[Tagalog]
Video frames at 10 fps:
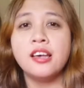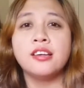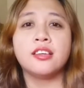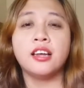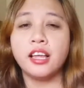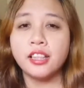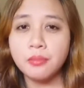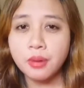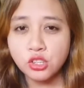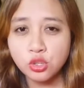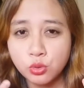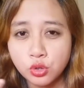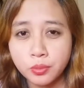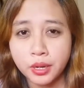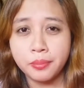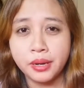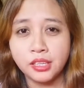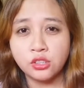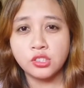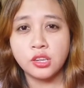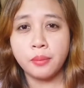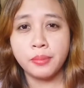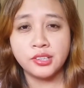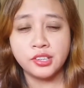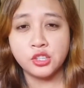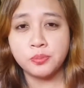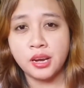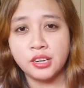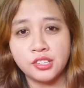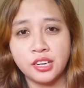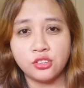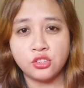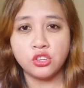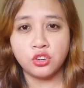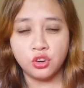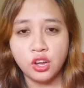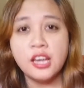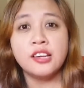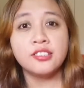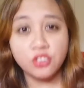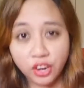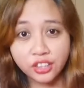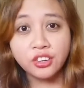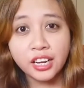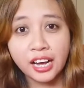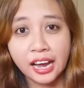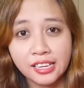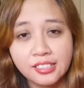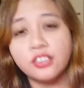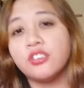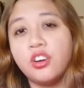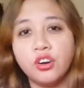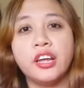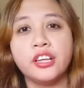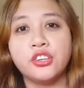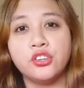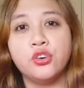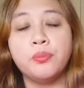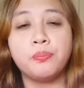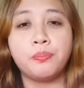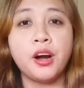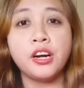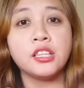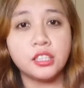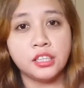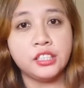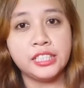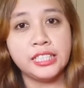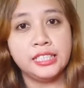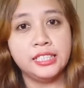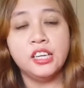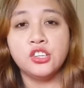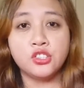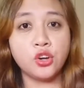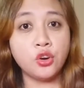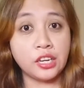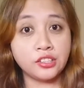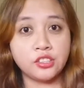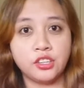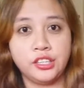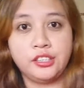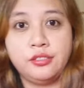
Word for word: Sa lahat ng mga sumusubaybay dito sa basic Spanish lesson ko. So ito na guys, ito na ulit yung part 13. So let's start.